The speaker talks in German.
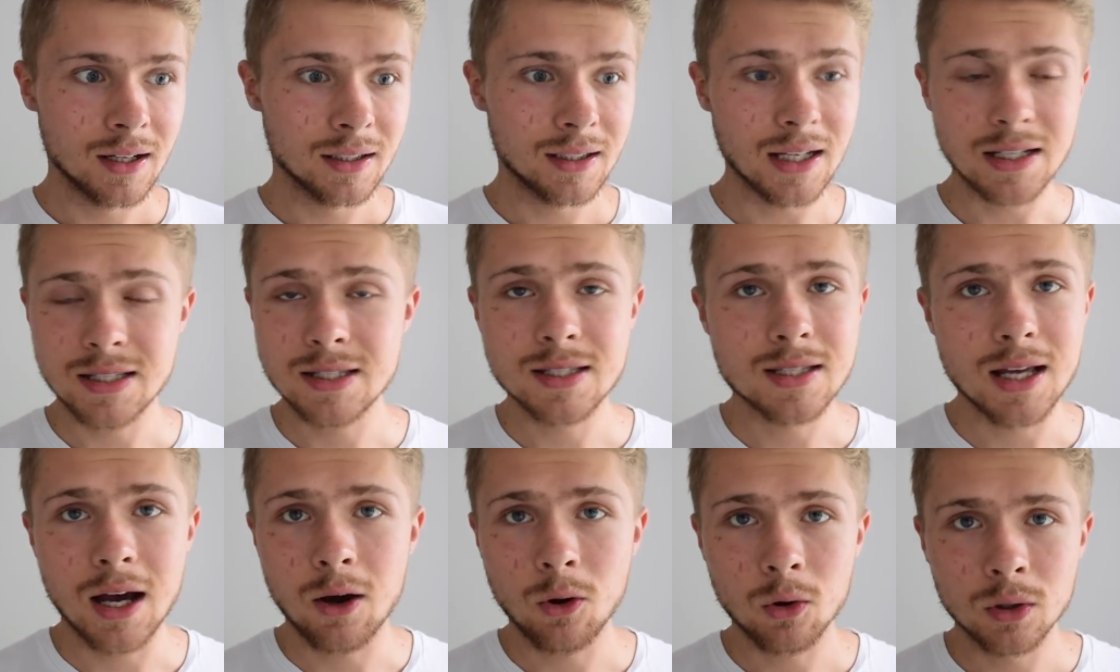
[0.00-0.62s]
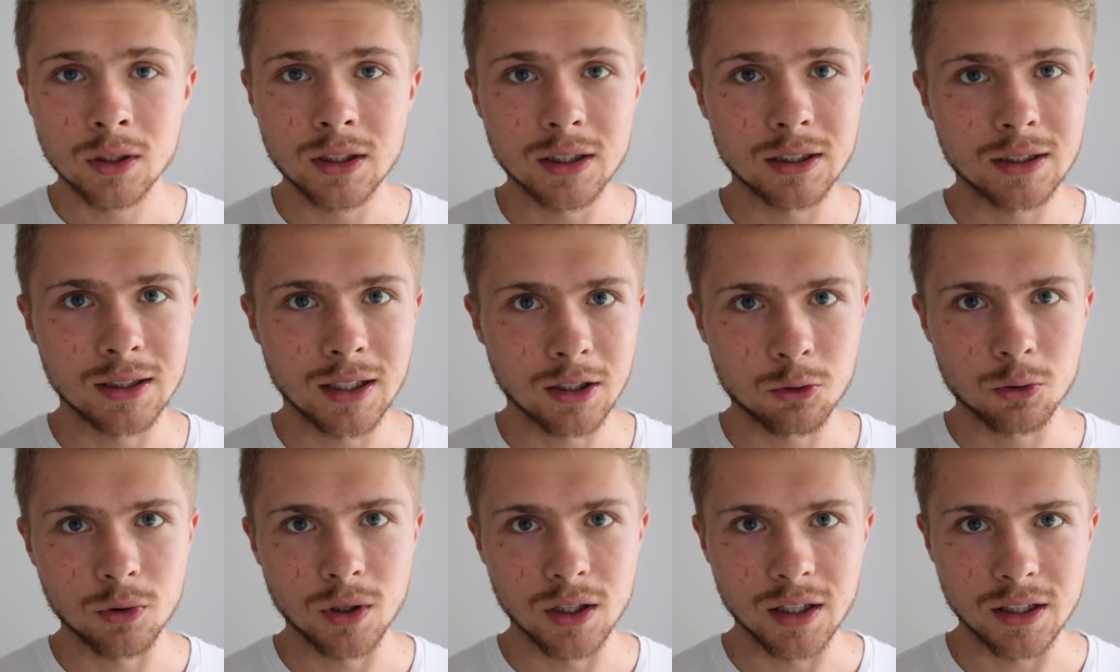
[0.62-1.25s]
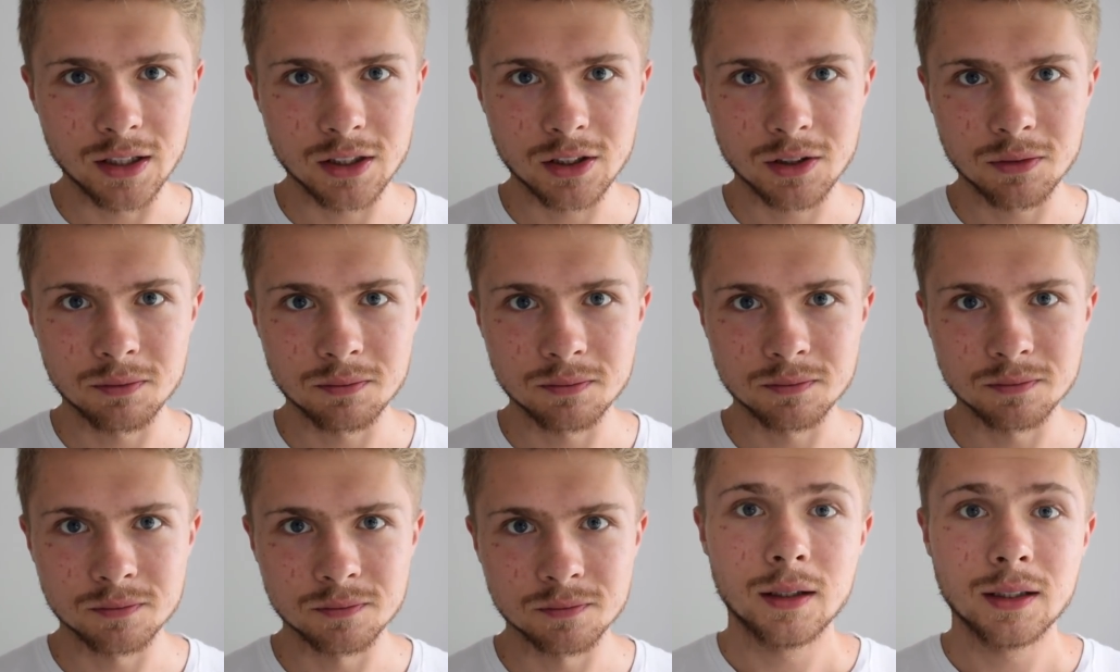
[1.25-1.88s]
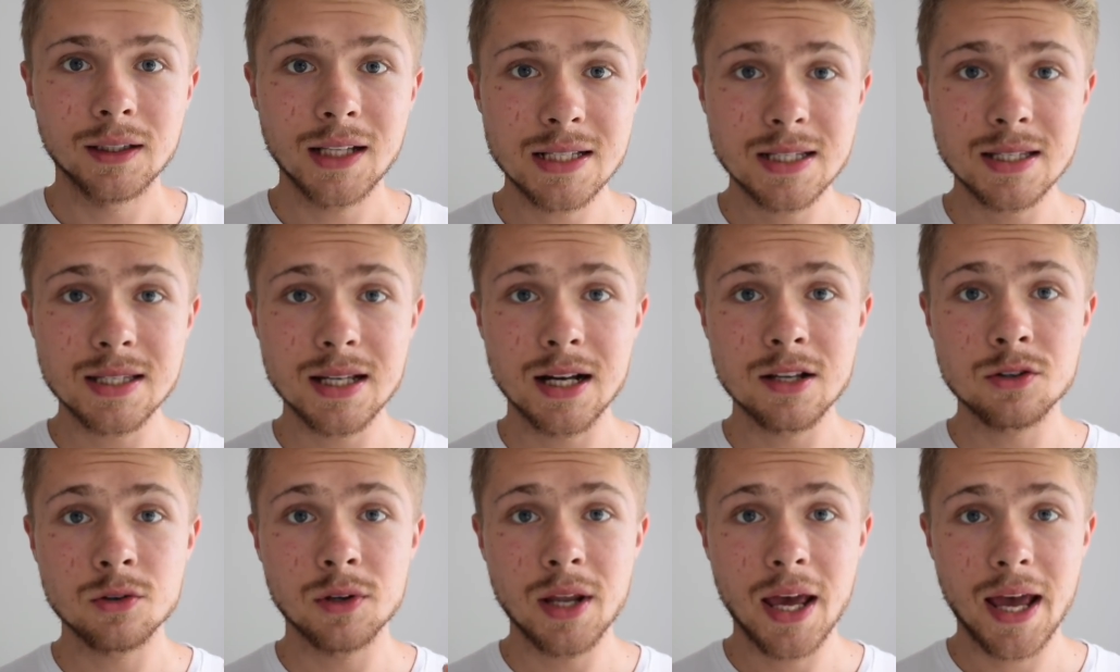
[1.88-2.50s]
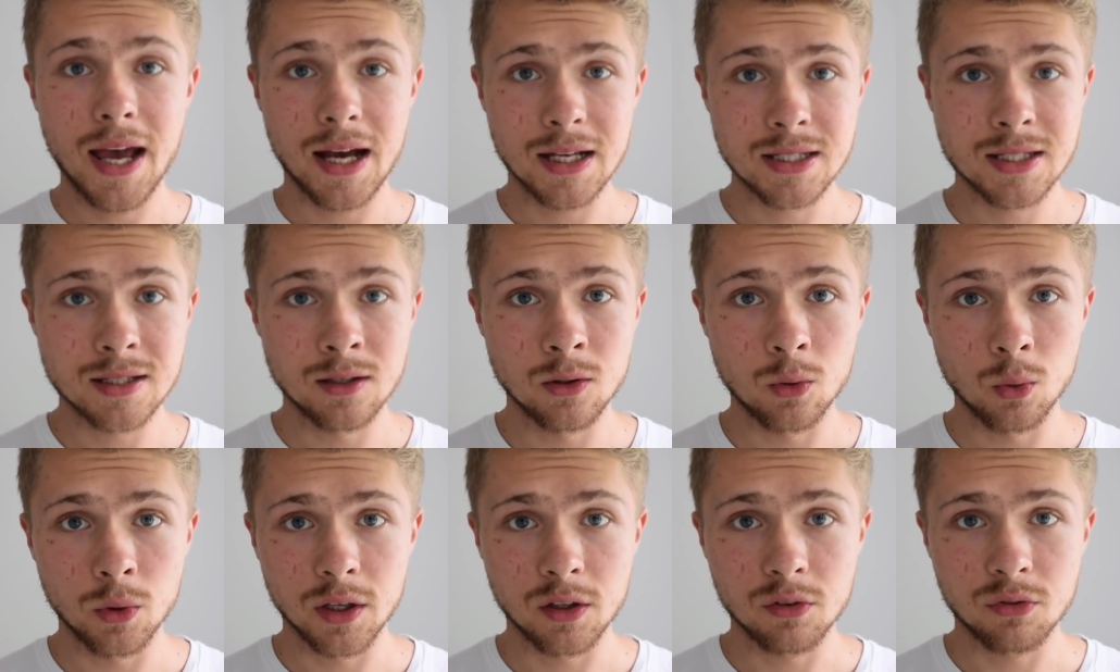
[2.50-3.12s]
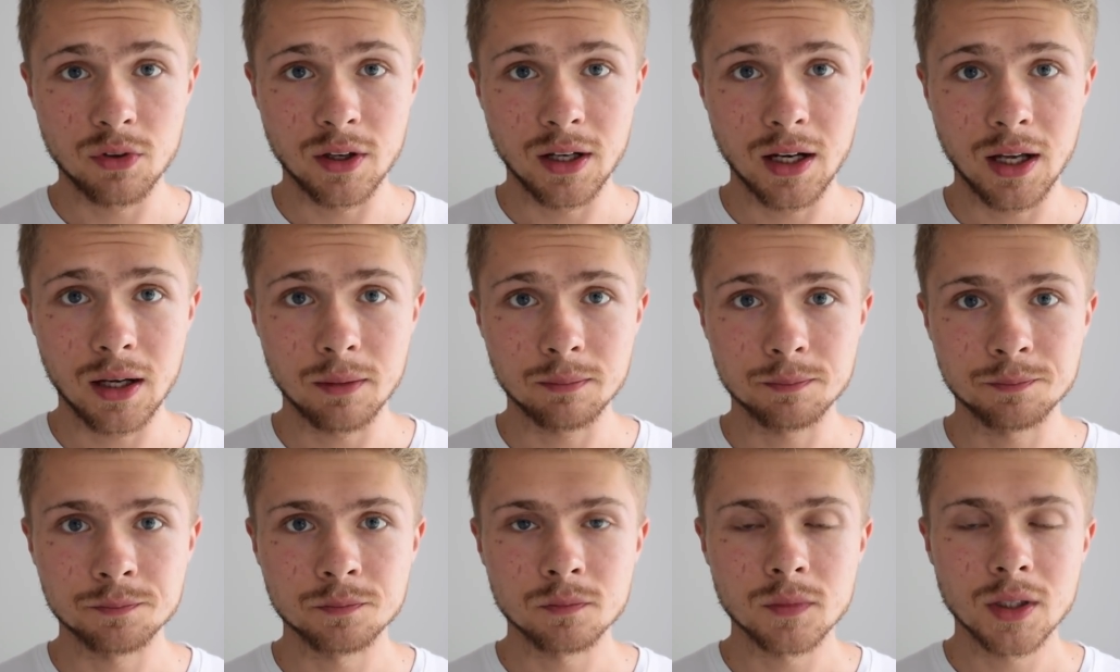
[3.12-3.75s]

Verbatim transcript: Das ist auch nicht natürlich. Das ist also der erste Logikfehler.